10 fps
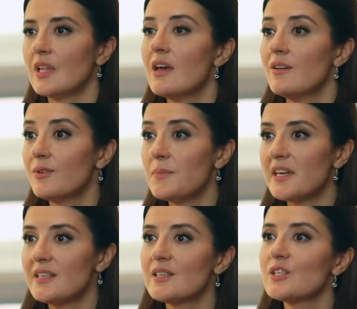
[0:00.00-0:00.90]

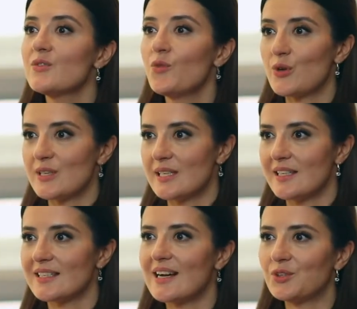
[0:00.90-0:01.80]
Выберите свой
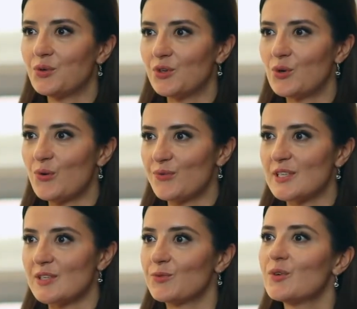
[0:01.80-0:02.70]
среди готовых
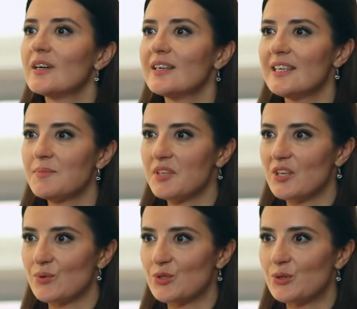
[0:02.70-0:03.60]
офисов, гибкие
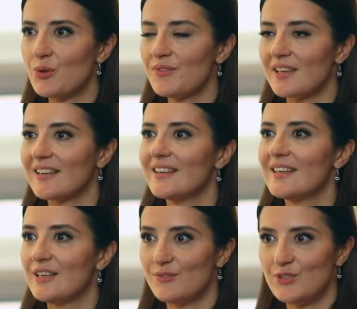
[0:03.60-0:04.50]
условия
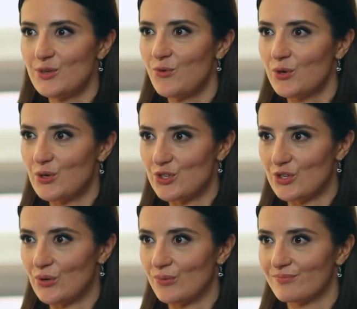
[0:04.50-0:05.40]
и все включено.